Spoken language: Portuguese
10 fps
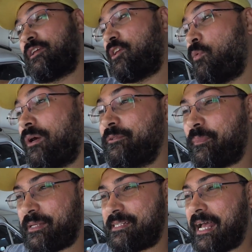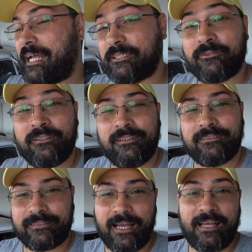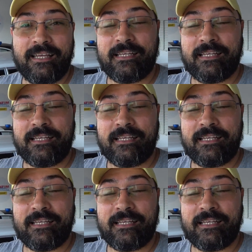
que o ano passado, tá?